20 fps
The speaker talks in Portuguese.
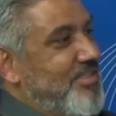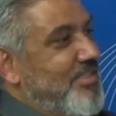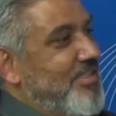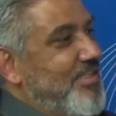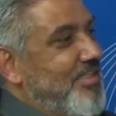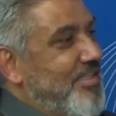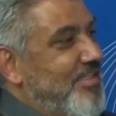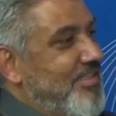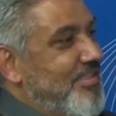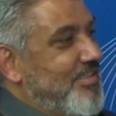que
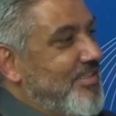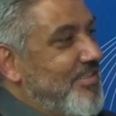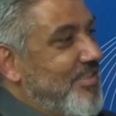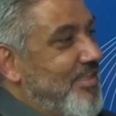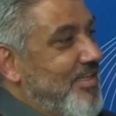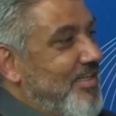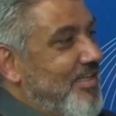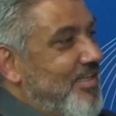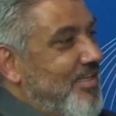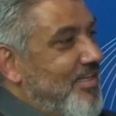lê ali,
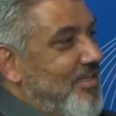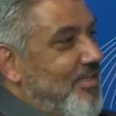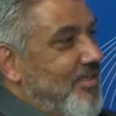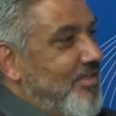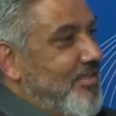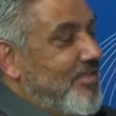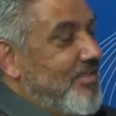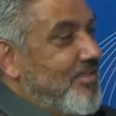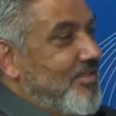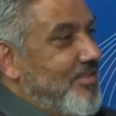
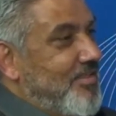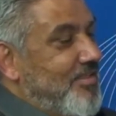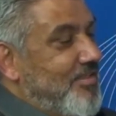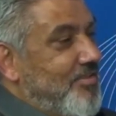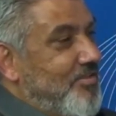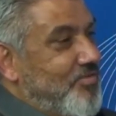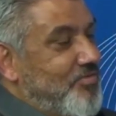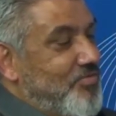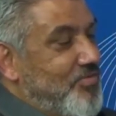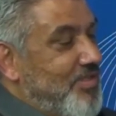
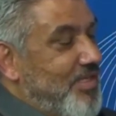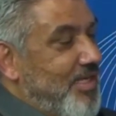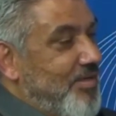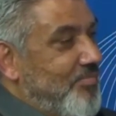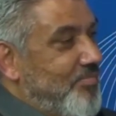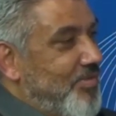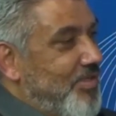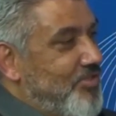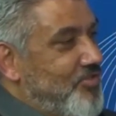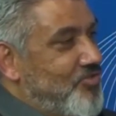eu fiquei
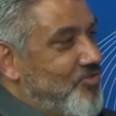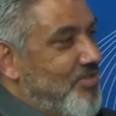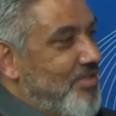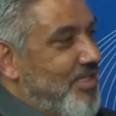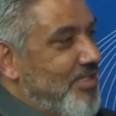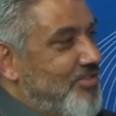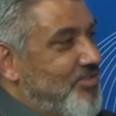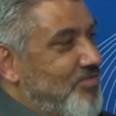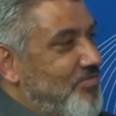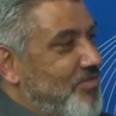
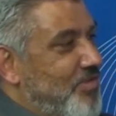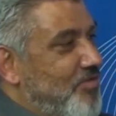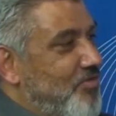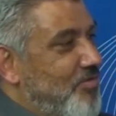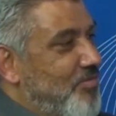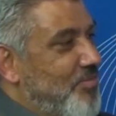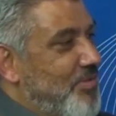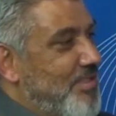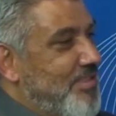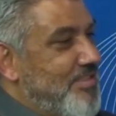impressionado de ver
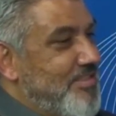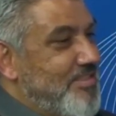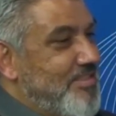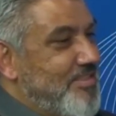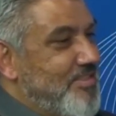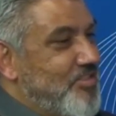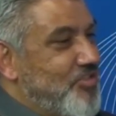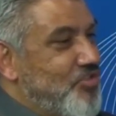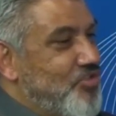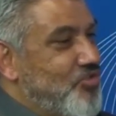como ele
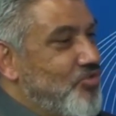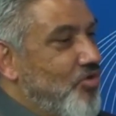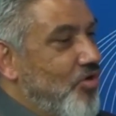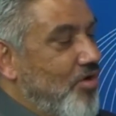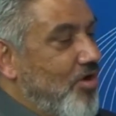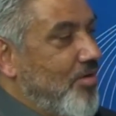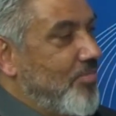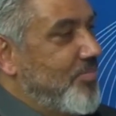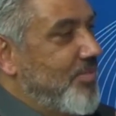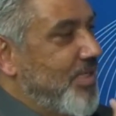
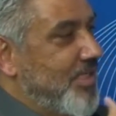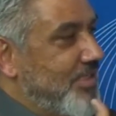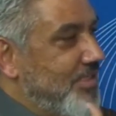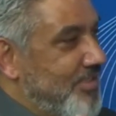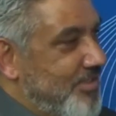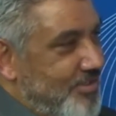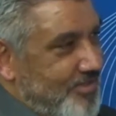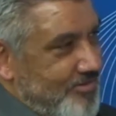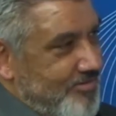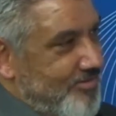desdobra
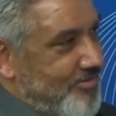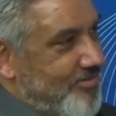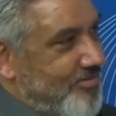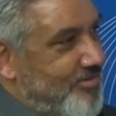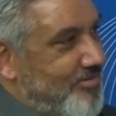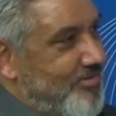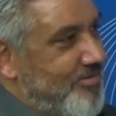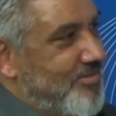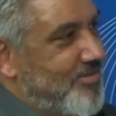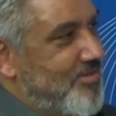
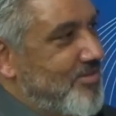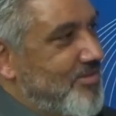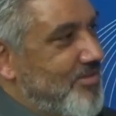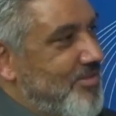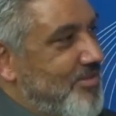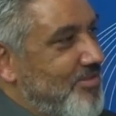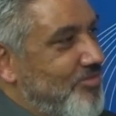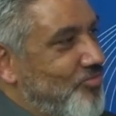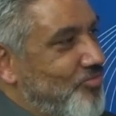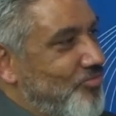aquilo
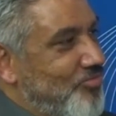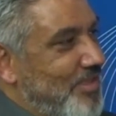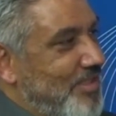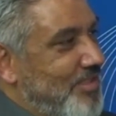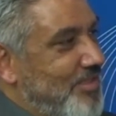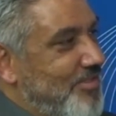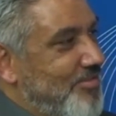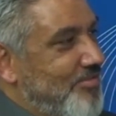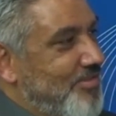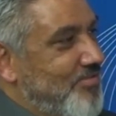e tudo
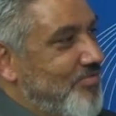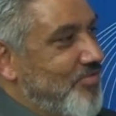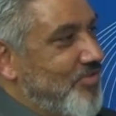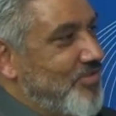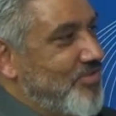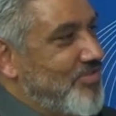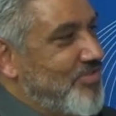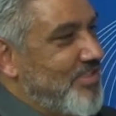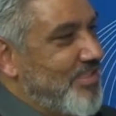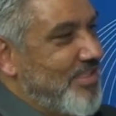aquilo que
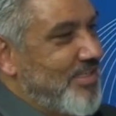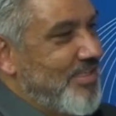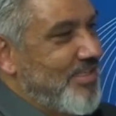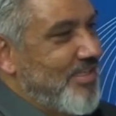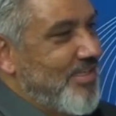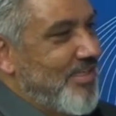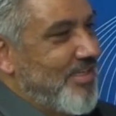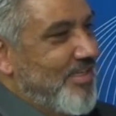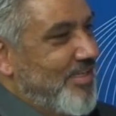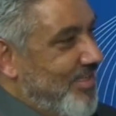você
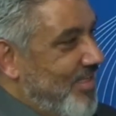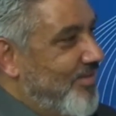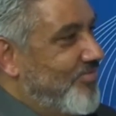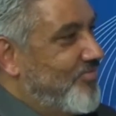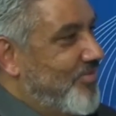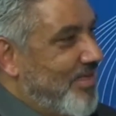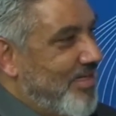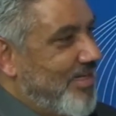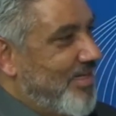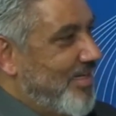quer
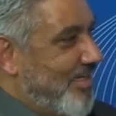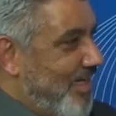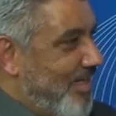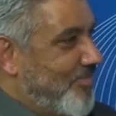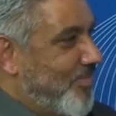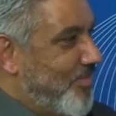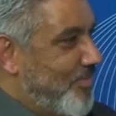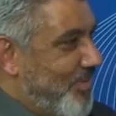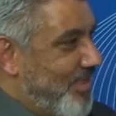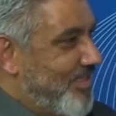falar
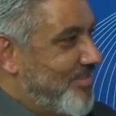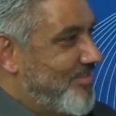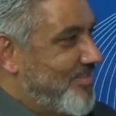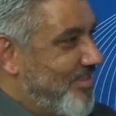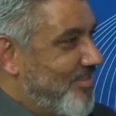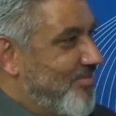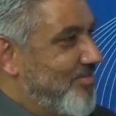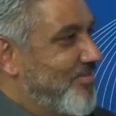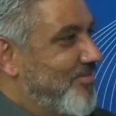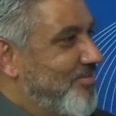acaba
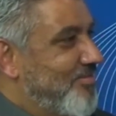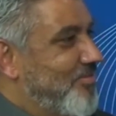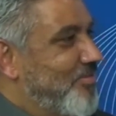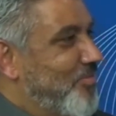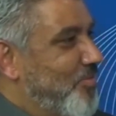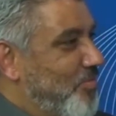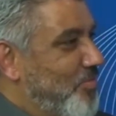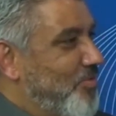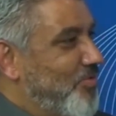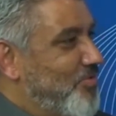aparecendo
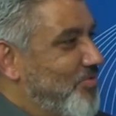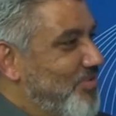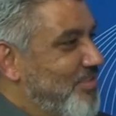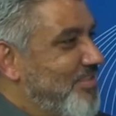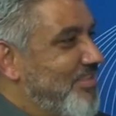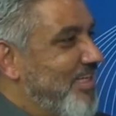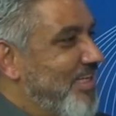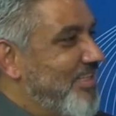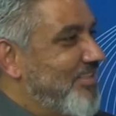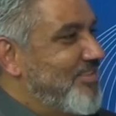como
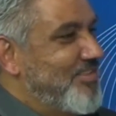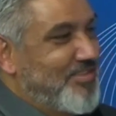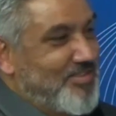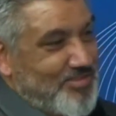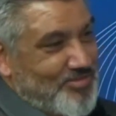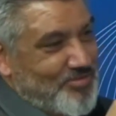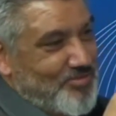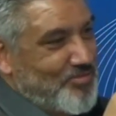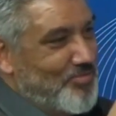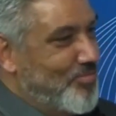
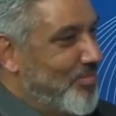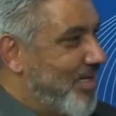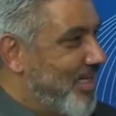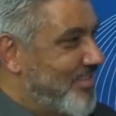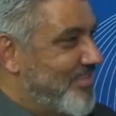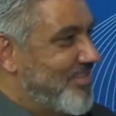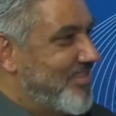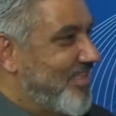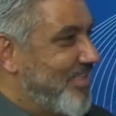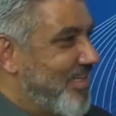oportunidade com
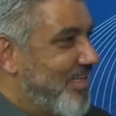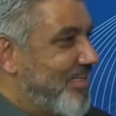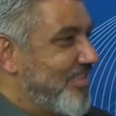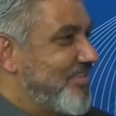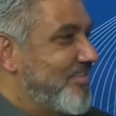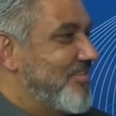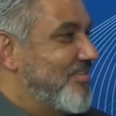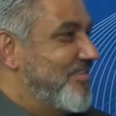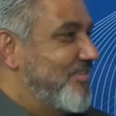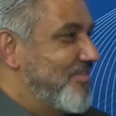base
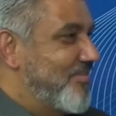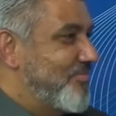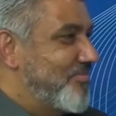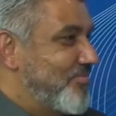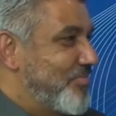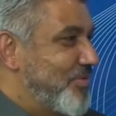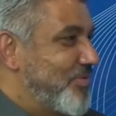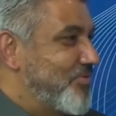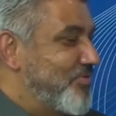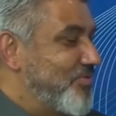naquelas
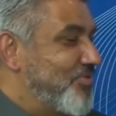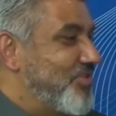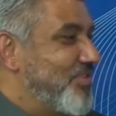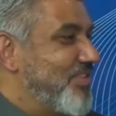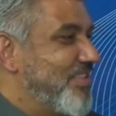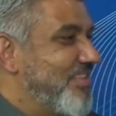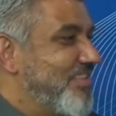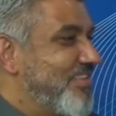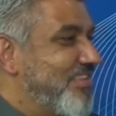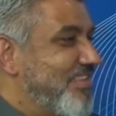
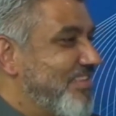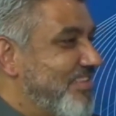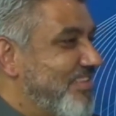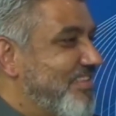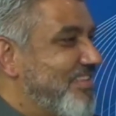perguntinhas. Naquelas ali.